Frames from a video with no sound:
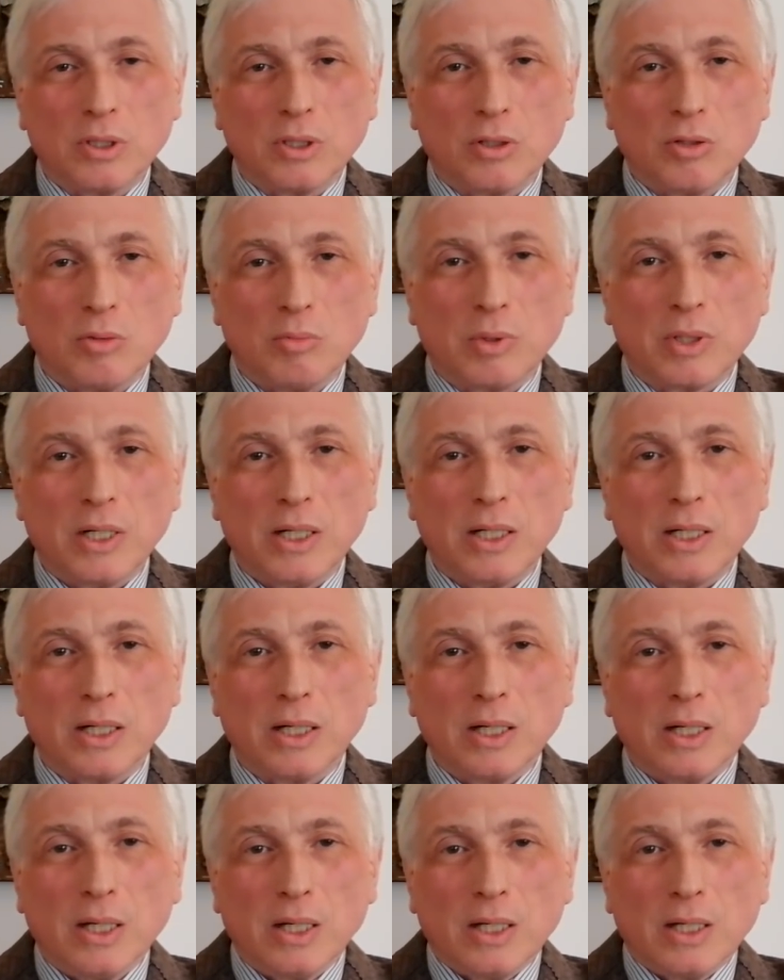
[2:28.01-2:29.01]
Их
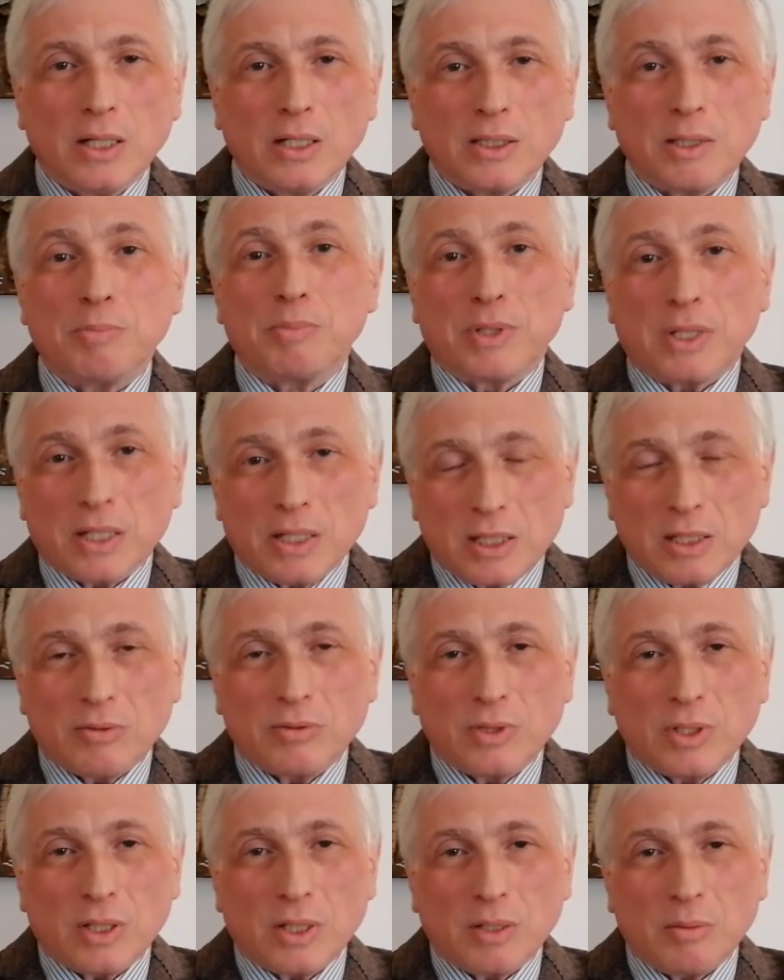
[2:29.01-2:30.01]
убрали с
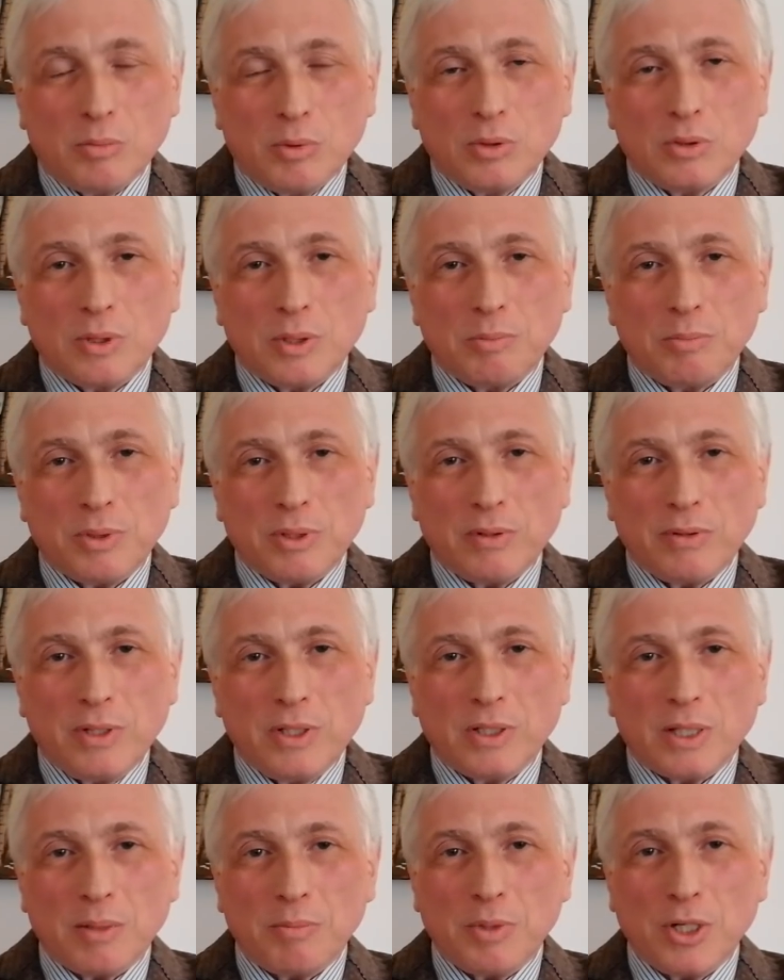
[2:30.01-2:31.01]
оперативной работы,
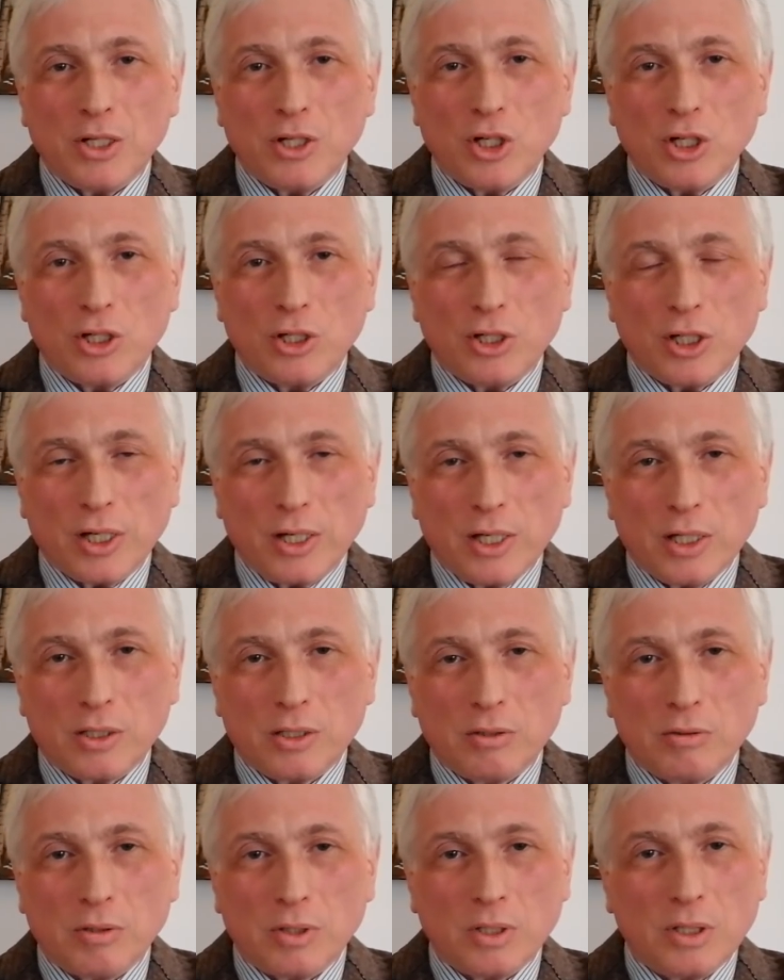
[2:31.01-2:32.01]
перевели на менее интересную.